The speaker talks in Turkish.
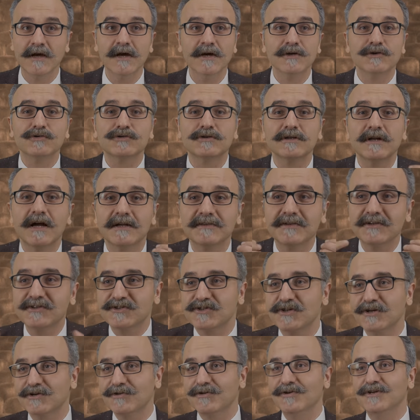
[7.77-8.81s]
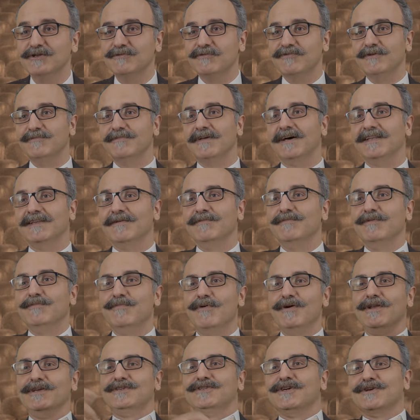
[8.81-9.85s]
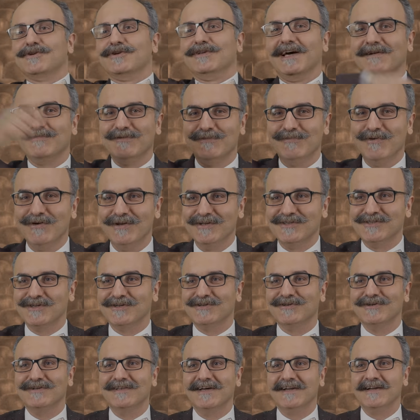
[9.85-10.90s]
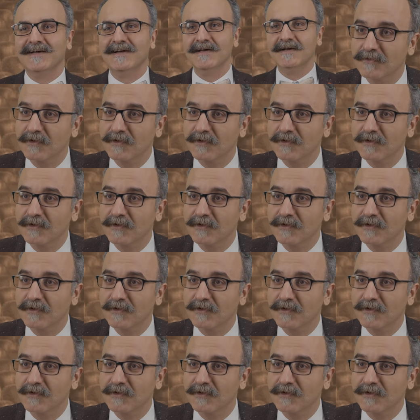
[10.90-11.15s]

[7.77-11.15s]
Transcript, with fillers: Şu silah nasıl çekiliyor hiçbir filmde anlayamıyorum. Bir böyle çekiyorlar bir böyle çekiyorlar.